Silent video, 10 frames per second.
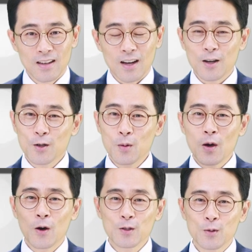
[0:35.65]
아,
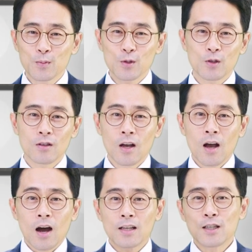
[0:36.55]
그러면 어떤 분들은
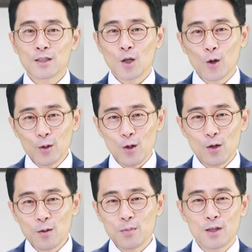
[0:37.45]
아니,
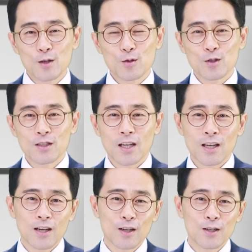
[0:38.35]
성경이 믿을 수 있는
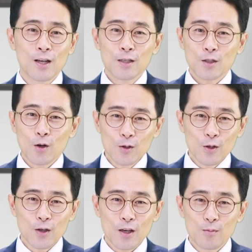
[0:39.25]
책인가를
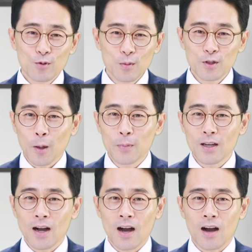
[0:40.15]
성경에게 물으면
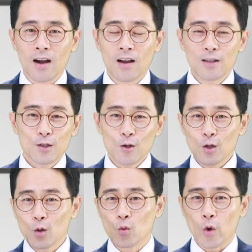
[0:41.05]
됩니까?
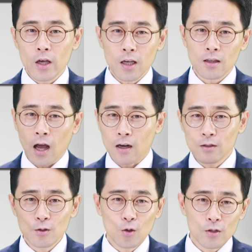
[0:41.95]
성경 외에
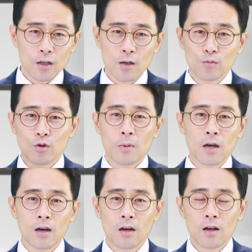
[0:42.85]
다른 곳에게
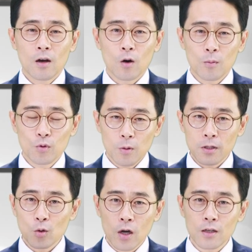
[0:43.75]
물어봐야 어,
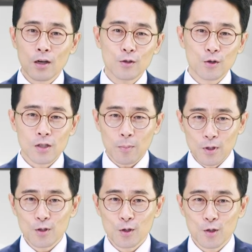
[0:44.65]
물어봐서 확인하는 것이
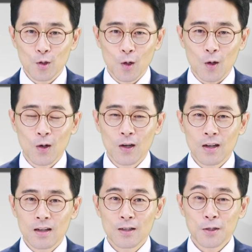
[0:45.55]
합리적이죠.
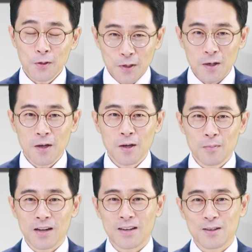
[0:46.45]
그렇게
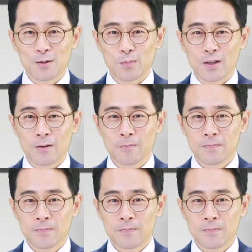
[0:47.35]
말할 것입니다.